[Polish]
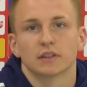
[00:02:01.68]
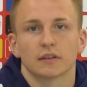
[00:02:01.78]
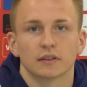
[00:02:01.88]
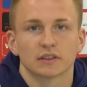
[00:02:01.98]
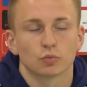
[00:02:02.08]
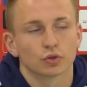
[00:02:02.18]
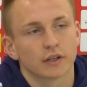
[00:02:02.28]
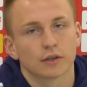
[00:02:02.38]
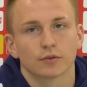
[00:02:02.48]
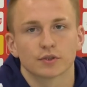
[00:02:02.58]
za, za
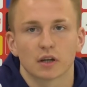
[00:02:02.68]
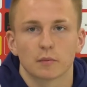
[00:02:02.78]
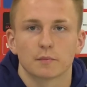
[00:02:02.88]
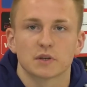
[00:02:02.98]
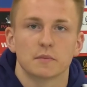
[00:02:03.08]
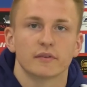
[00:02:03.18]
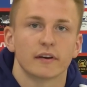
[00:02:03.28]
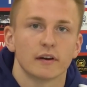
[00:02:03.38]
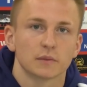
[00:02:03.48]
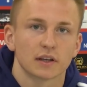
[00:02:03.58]
młodego tu już jakby
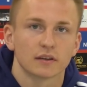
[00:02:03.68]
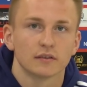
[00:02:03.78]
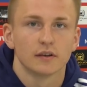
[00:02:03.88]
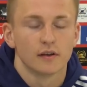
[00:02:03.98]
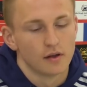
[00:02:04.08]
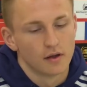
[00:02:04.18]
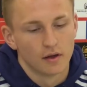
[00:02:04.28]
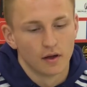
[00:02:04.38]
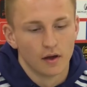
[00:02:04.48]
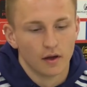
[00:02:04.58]
przybywałem, tak?
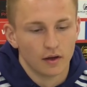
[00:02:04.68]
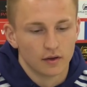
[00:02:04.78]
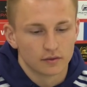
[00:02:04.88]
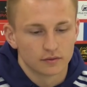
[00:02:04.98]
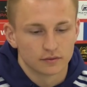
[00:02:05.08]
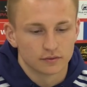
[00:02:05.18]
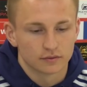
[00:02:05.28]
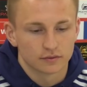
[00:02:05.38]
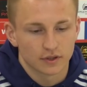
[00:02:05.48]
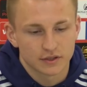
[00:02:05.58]
Mm,
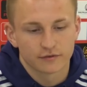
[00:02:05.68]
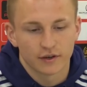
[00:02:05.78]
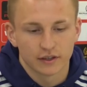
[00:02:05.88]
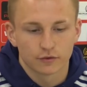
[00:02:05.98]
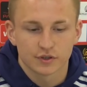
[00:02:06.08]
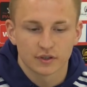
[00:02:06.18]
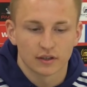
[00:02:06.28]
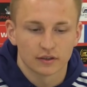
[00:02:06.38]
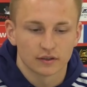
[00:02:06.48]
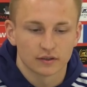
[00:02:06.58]
także fajnie wrócić
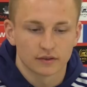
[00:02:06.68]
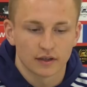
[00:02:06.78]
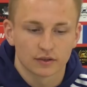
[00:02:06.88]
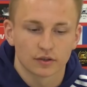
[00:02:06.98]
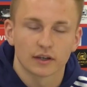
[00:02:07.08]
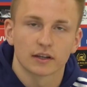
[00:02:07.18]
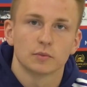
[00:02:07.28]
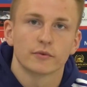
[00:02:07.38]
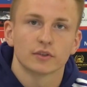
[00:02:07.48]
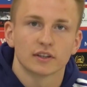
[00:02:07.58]
na, na, na jak, to, jak
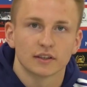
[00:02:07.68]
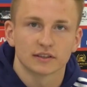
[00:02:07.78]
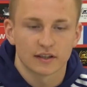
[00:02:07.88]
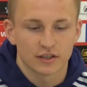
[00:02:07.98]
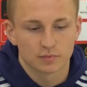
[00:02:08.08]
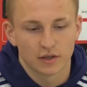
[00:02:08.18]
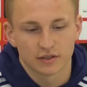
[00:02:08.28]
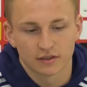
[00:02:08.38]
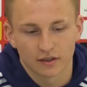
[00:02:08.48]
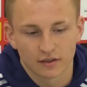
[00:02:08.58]
to mówię na, na, stare
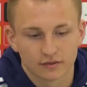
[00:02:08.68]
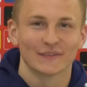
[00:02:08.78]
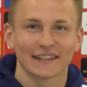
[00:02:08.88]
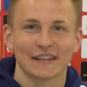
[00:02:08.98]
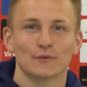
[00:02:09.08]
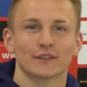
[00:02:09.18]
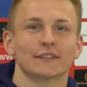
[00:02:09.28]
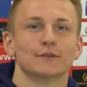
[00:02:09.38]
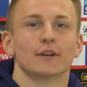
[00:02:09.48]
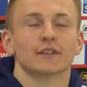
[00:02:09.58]
śmieci, tak? Jakich muzyk
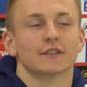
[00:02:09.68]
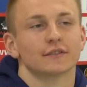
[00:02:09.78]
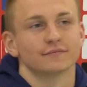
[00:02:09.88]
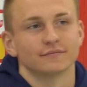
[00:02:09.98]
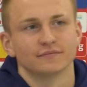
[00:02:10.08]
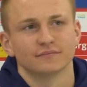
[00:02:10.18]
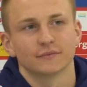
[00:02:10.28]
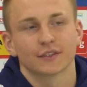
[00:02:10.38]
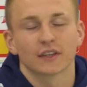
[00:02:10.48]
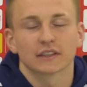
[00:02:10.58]
słuchasz? Mm,
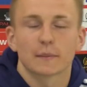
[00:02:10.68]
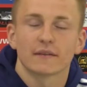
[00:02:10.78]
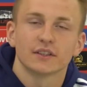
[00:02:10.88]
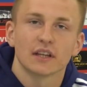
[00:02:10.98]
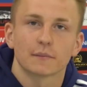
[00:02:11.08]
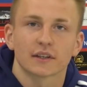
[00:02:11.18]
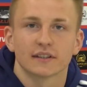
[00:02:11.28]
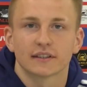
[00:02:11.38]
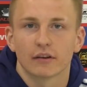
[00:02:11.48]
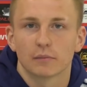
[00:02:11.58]
no to tak naprawdę nie mam
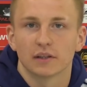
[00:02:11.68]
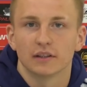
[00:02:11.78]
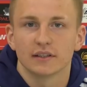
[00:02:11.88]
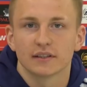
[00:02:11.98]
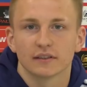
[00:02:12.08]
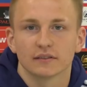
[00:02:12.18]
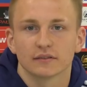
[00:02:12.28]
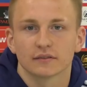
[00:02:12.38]
takiej stałej playlisty,